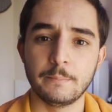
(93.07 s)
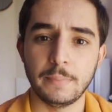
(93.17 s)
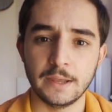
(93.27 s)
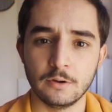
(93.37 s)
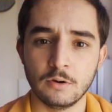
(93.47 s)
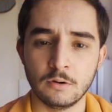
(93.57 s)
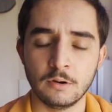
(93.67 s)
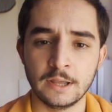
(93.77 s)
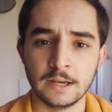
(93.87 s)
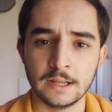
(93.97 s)

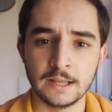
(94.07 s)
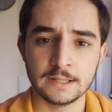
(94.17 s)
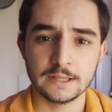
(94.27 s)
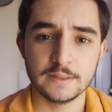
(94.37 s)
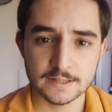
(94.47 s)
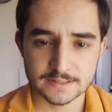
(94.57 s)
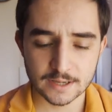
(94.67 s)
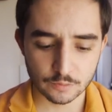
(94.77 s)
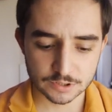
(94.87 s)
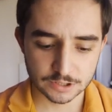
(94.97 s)
pero el, kit de
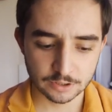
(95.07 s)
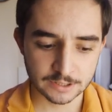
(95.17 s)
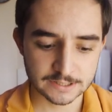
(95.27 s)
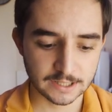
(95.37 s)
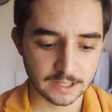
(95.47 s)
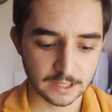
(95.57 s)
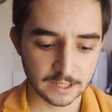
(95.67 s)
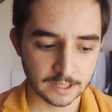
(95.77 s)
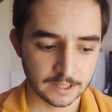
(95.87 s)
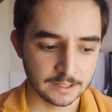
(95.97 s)
esta cuestión es
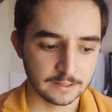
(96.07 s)
que